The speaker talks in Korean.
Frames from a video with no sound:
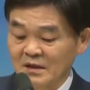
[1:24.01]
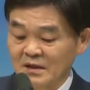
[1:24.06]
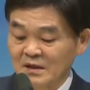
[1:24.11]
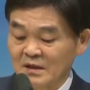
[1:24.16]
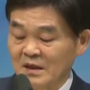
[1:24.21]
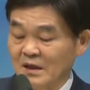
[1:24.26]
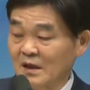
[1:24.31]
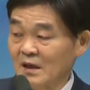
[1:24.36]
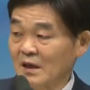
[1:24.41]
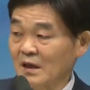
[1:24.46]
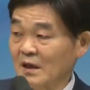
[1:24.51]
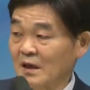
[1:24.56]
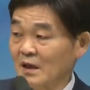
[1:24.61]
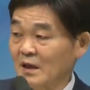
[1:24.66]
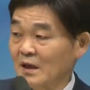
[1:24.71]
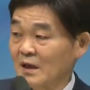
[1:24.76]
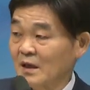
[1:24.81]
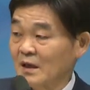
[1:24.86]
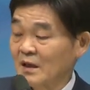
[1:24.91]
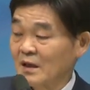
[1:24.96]
자
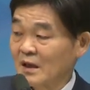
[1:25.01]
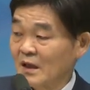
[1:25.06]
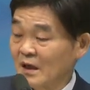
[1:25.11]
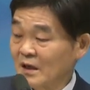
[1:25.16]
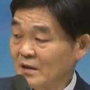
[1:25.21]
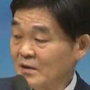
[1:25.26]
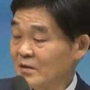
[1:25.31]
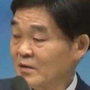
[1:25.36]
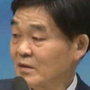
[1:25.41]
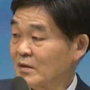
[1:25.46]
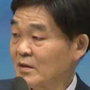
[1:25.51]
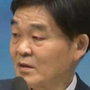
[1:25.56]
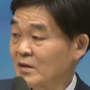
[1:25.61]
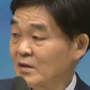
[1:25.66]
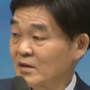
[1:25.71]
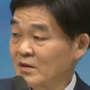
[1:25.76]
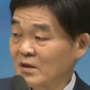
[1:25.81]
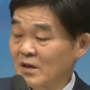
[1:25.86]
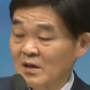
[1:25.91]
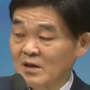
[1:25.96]
나는
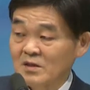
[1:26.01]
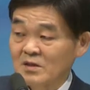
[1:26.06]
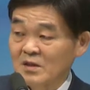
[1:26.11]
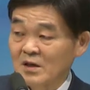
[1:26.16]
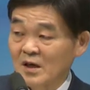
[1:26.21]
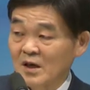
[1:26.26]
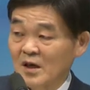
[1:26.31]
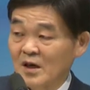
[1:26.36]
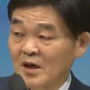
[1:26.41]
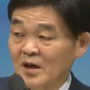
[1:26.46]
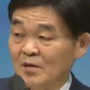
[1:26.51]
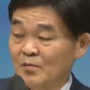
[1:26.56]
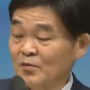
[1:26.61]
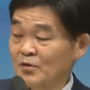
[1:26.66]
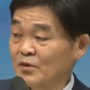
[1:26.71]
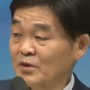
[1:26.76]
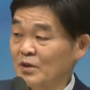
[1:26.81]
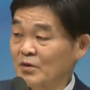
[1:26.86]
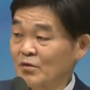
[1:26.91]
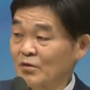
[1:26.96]
그에게서
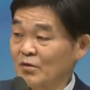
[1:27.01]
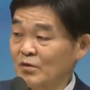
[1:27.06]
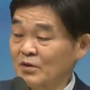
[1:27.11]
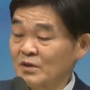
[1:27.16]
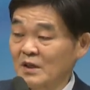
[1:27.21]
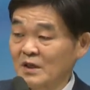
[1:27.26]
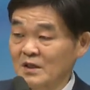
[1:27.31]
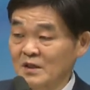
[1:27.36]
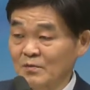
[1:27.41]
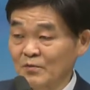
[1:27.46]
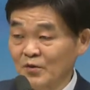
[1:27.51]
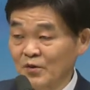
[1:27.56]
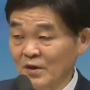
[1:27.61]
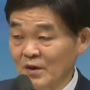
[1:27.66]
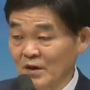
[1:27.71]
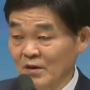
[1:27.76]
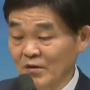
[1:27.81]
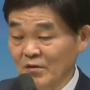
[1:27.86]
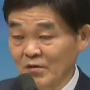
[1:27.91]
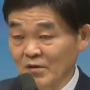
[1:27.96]
아무 죄도 찾지
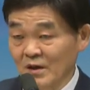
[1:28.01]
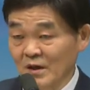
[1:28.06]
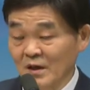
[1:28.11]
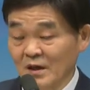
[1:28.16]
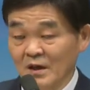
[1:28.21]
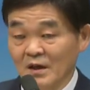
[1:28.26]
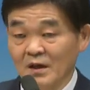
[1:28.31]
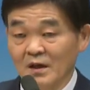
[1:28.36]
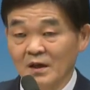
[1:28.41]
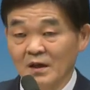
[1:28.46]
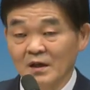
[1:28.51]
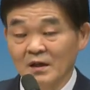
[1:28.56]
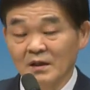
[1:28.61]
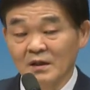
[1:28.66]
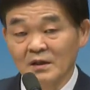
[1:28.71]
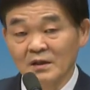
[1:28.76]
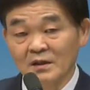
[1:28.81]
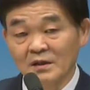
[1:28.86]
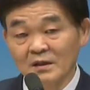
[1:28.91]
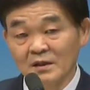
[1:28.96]
못하겠노라
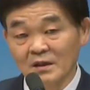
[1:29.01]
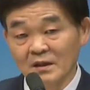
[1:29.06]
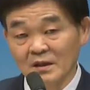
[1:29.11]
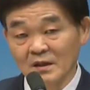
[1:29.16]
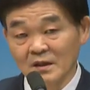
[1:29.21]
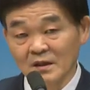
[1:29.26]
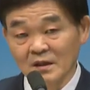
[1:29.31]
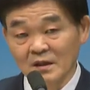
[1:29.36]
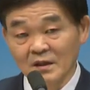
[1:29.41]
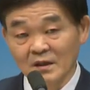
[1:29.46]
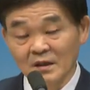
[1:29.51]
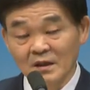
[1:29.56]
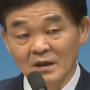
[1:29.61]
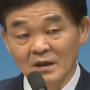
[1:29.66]
어,